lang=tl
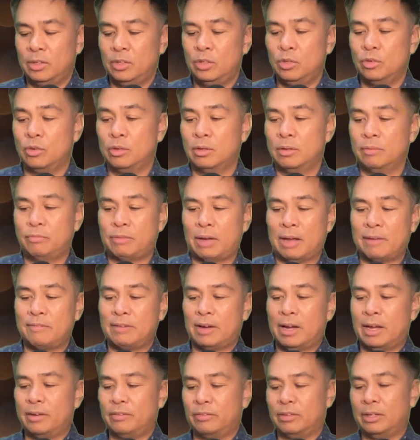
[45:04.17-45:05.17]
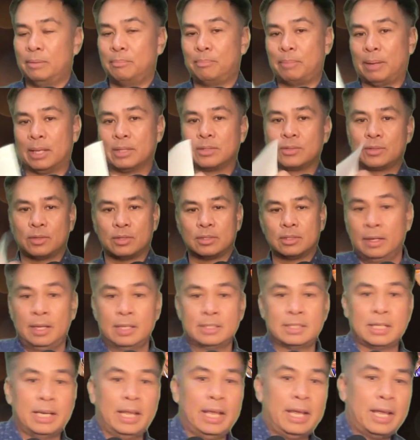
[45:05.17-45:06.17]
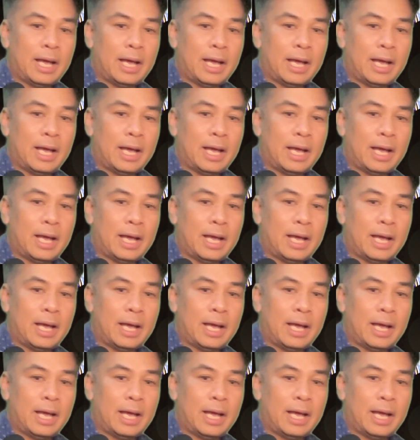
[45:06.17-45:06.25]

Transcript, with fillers: yung 500 pesos. It's an